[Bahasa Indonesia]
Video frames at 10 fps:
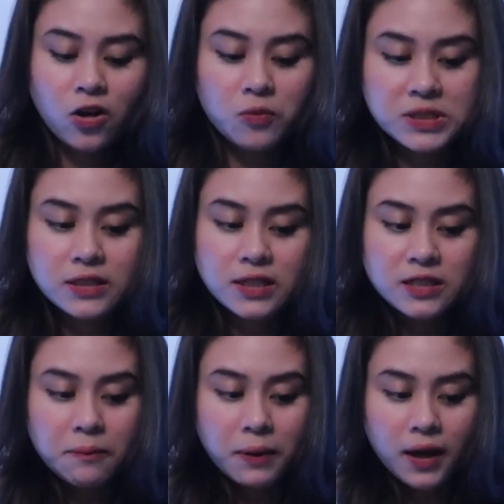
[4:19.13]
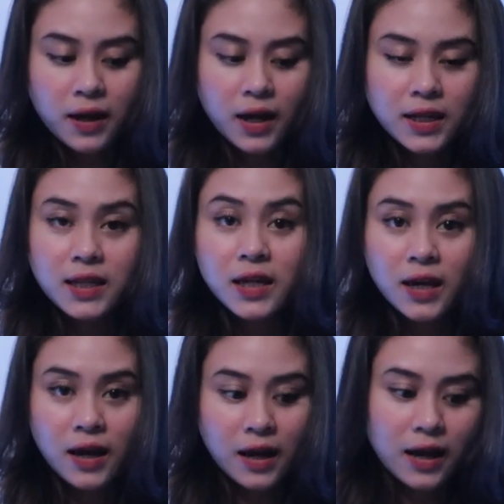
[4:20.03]
Kalau bisa jangan sampai kena
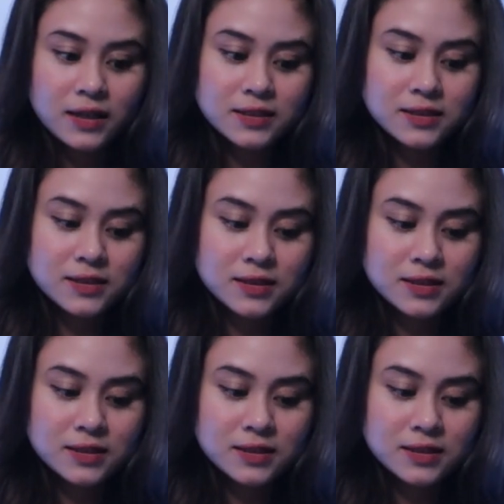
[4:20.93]
ininya ya guys.